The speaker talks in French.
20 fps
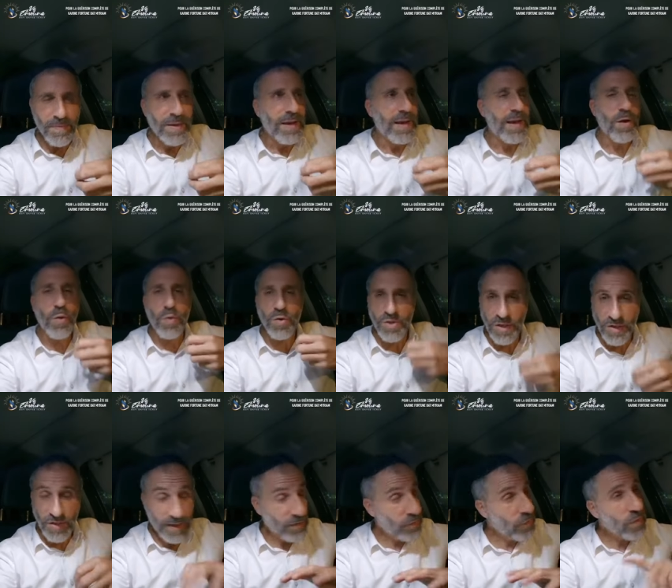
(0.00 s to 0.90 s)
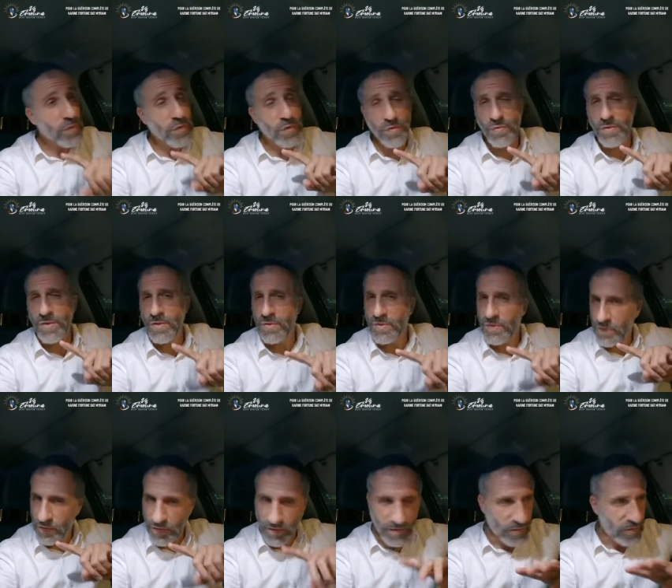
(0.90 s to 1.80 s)
À Rosh c'est dur ce que je vous dis.
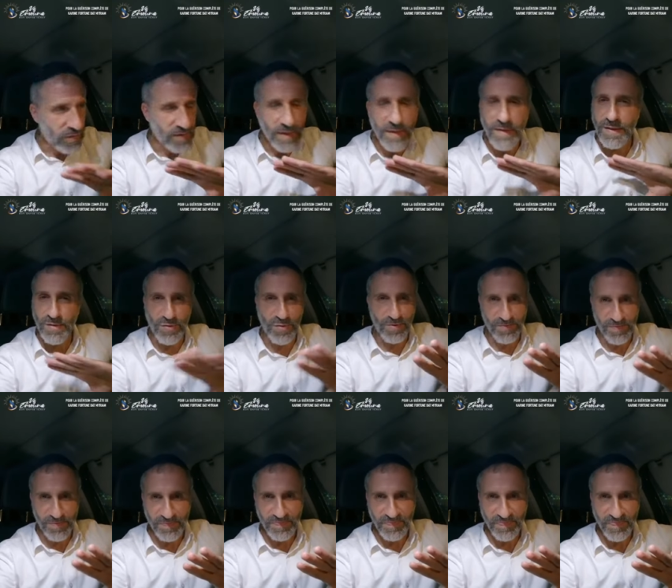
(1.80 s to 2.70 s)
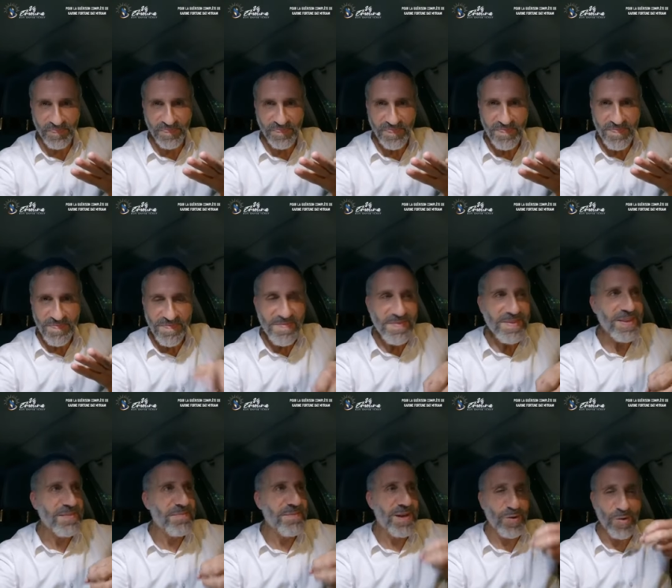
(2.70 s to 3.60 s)
Je, sais que c'est dur.
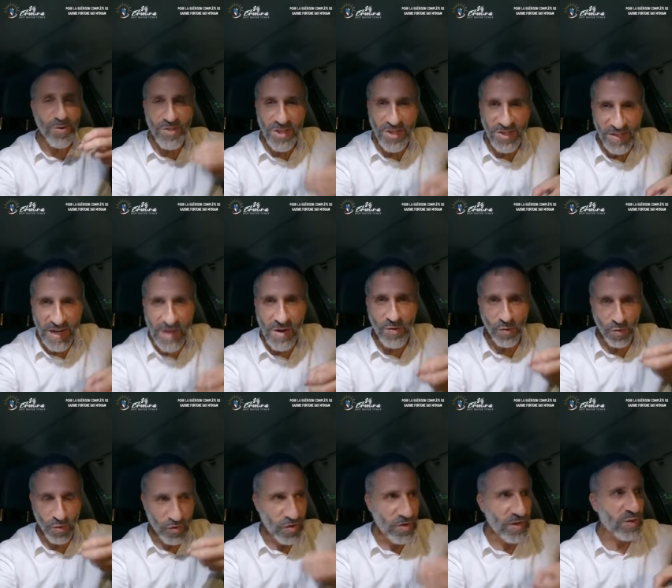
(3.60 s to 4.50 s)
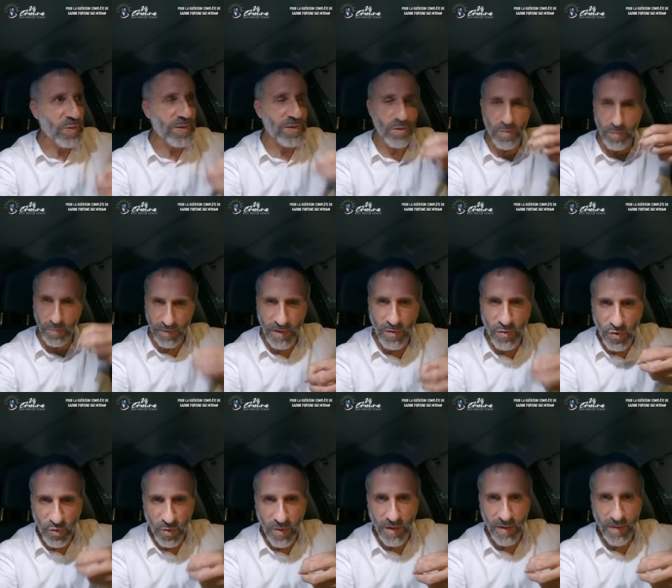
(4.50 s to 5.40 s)
À Rosh notre cœur, il doit être rempli de
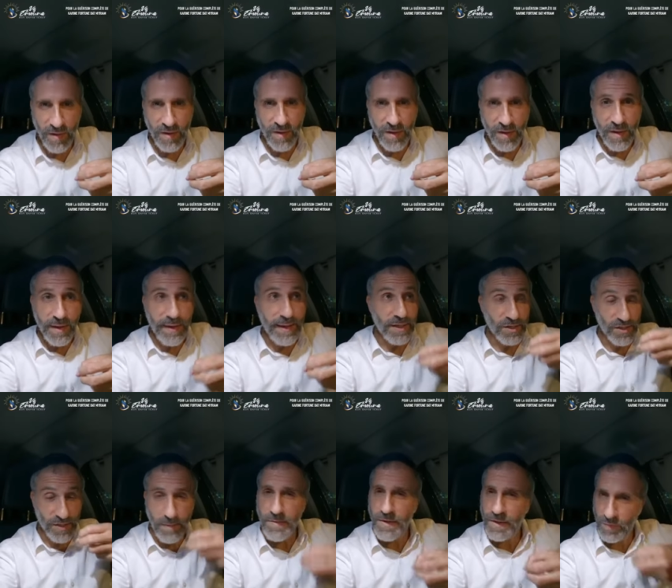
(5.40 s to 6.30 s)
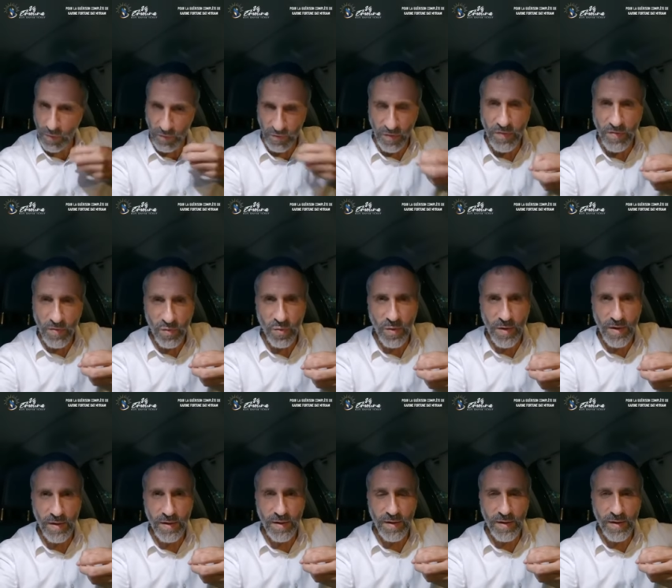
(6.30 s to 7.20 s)
joie. Hachem, j'ai confiance en toi.
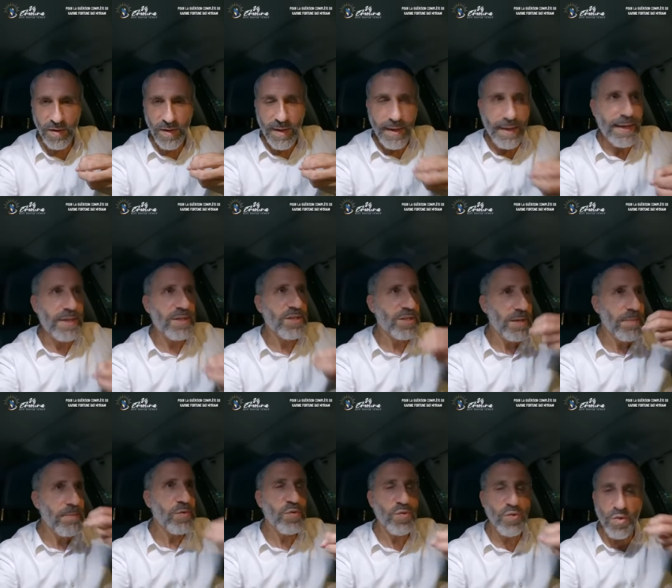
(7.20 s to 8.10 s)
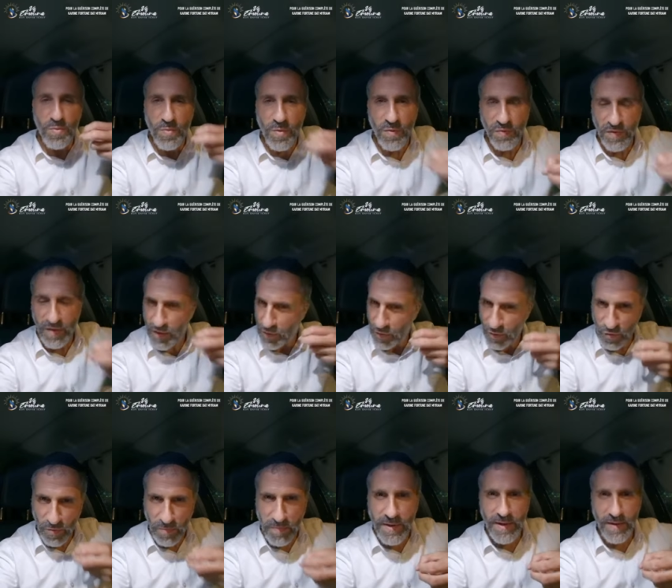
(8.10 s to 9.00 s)
Hachem, tu ne me fais que
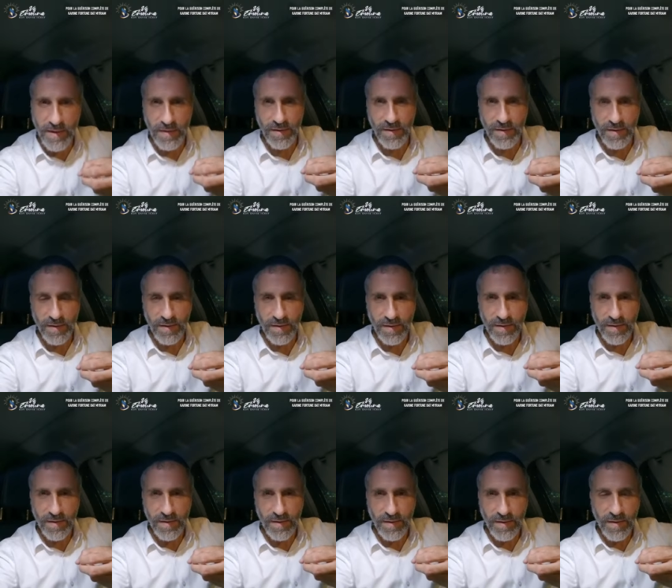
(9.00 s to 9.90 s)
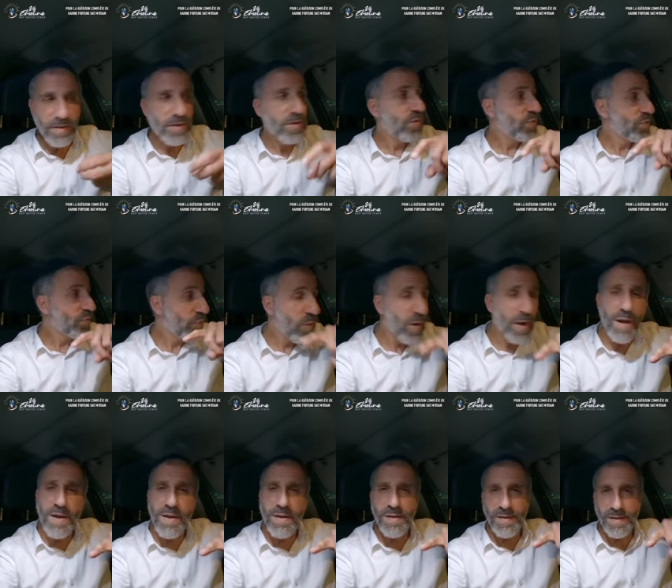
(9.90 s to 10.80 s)
du bien. Toi,
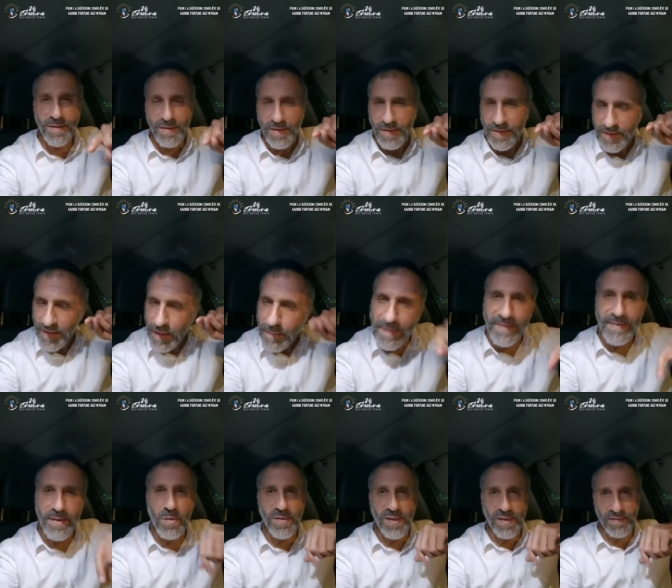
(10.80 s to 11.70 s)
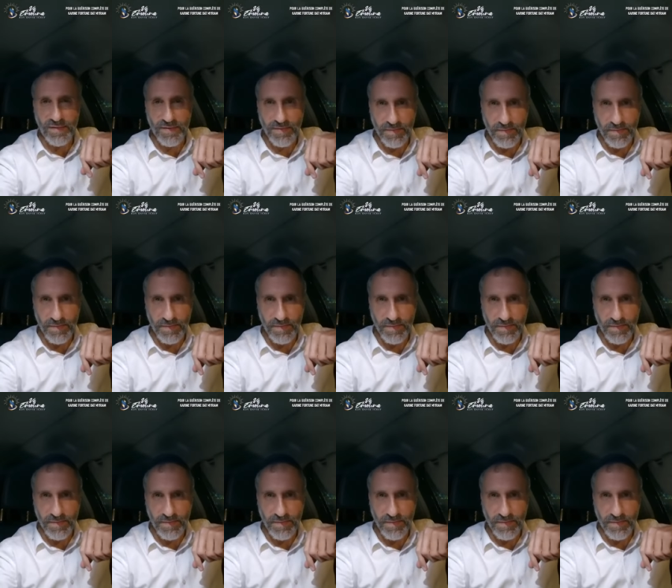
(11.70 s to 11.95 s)
tu as passé le test.